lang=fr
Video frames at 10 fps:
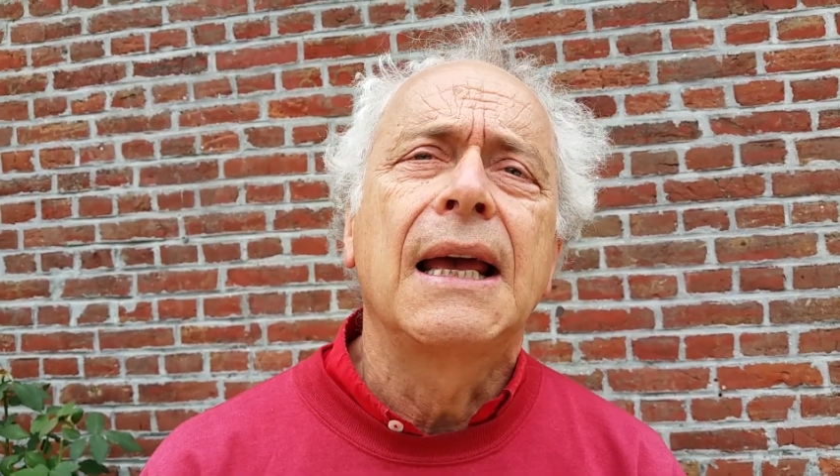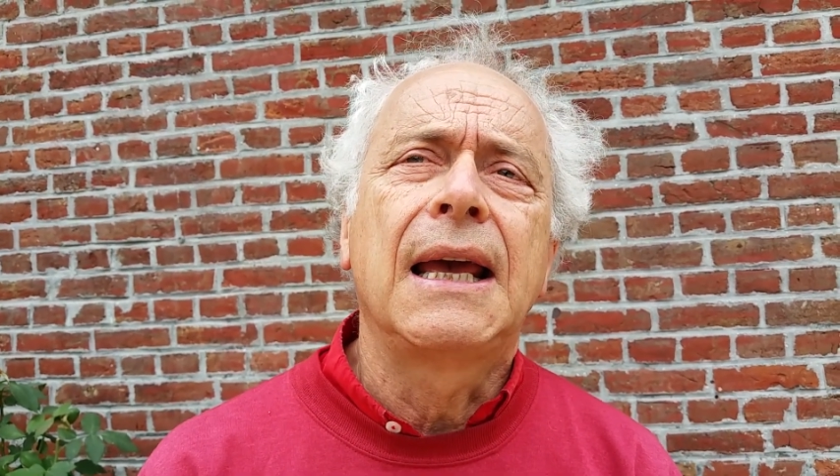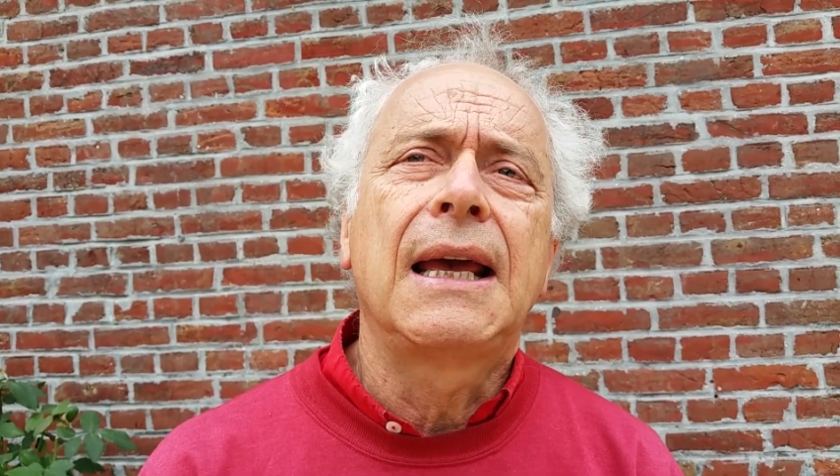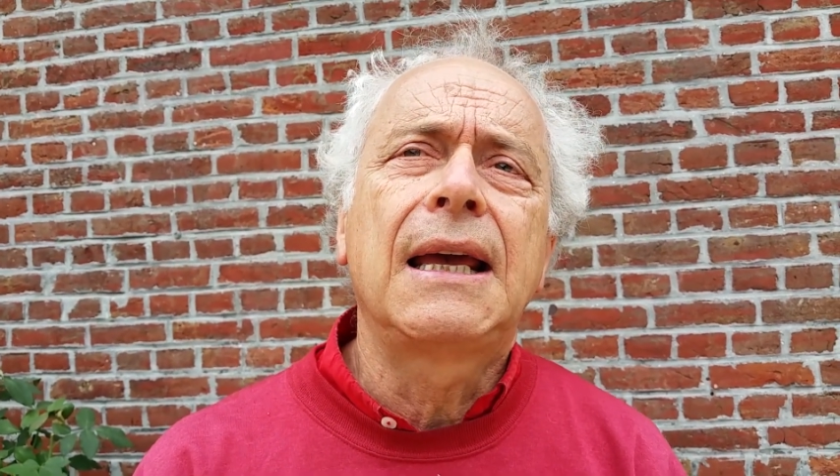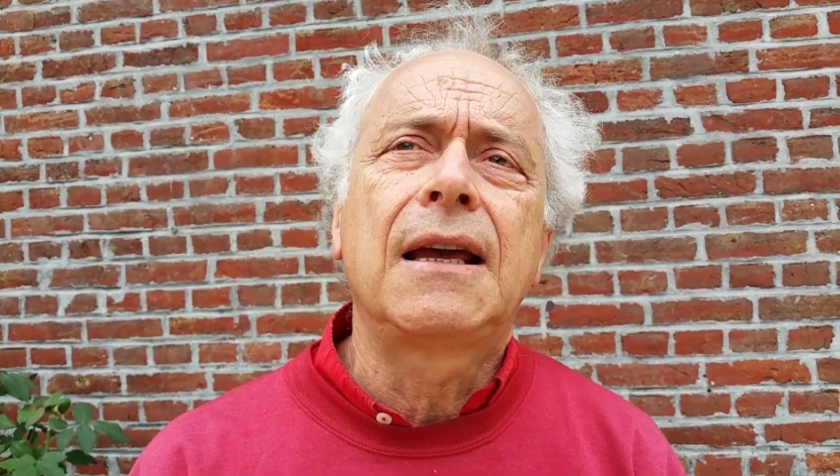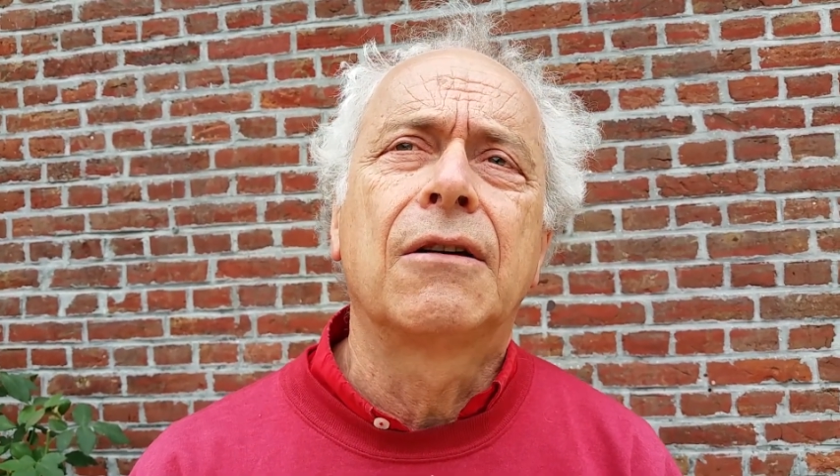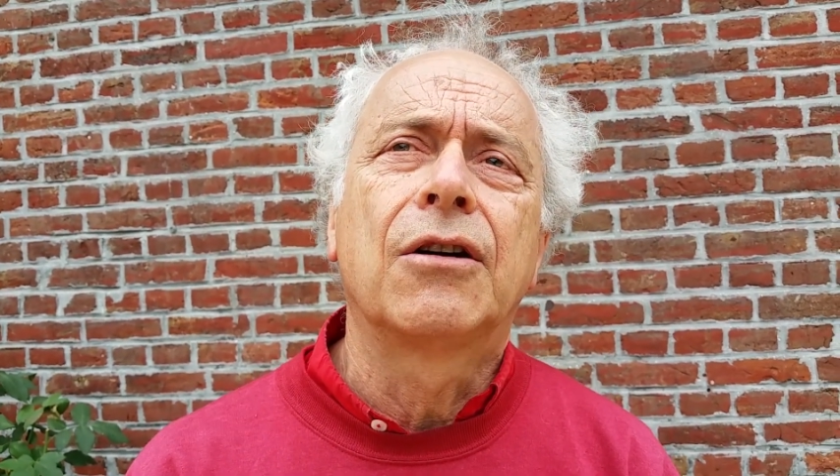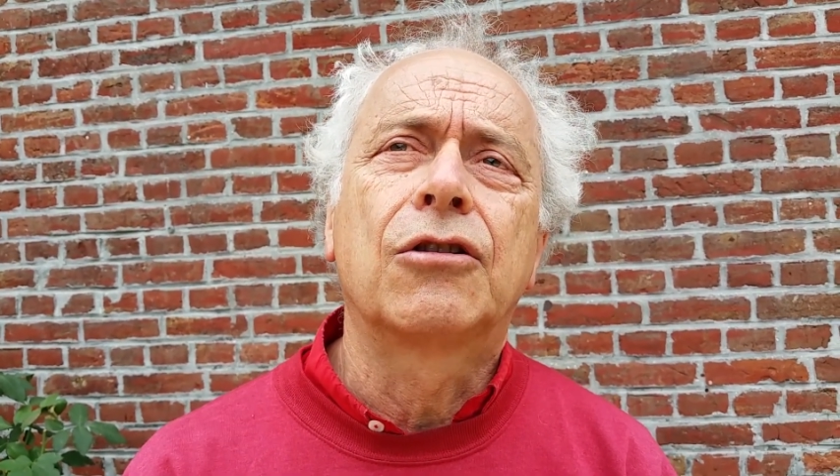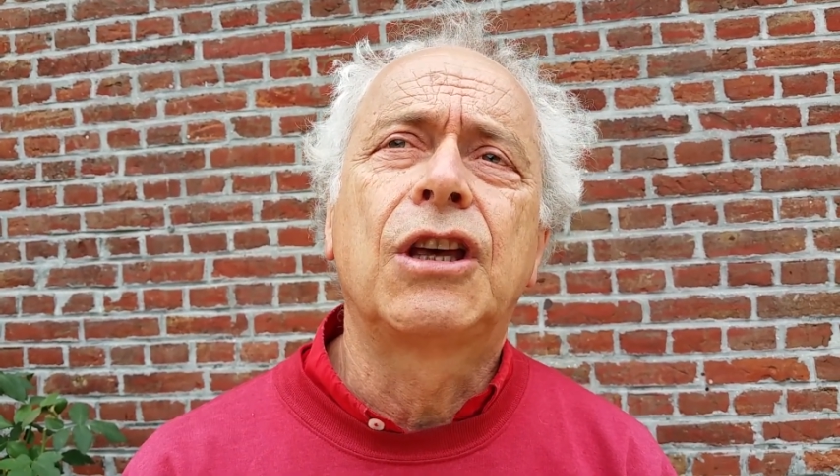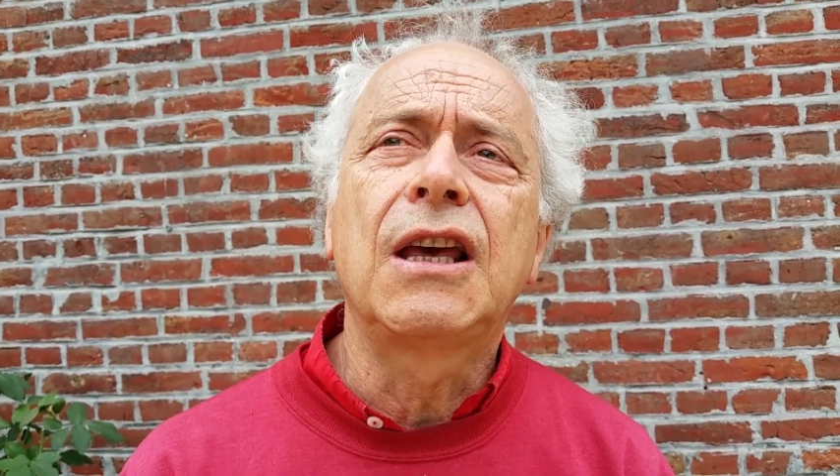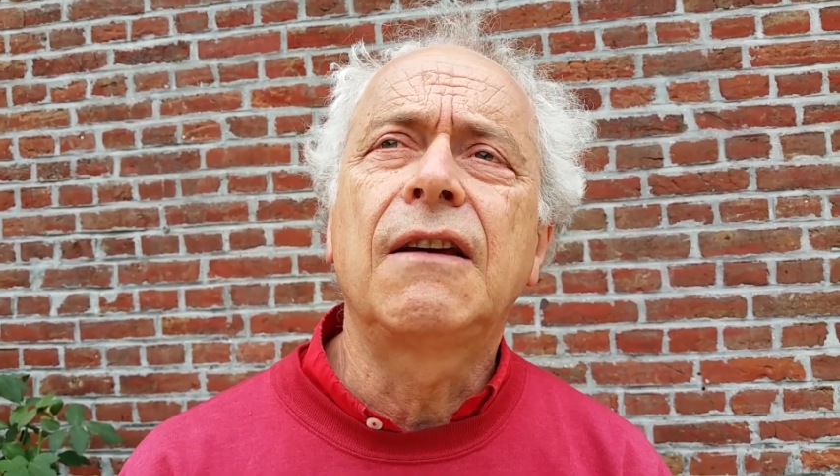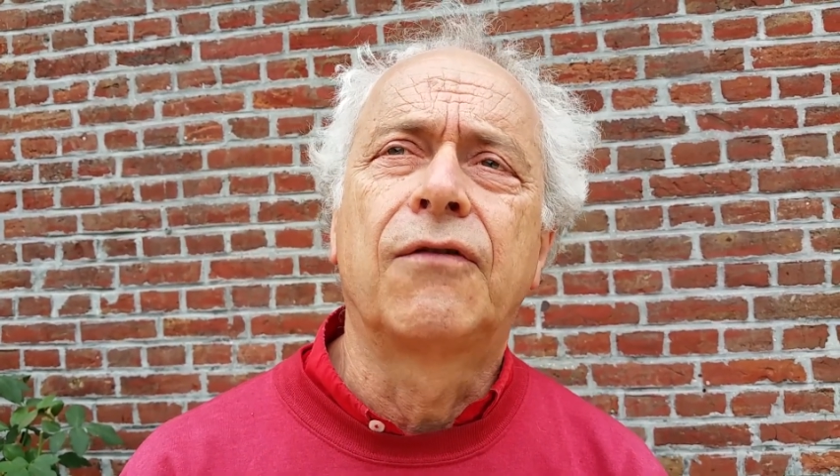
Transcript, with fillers: et qui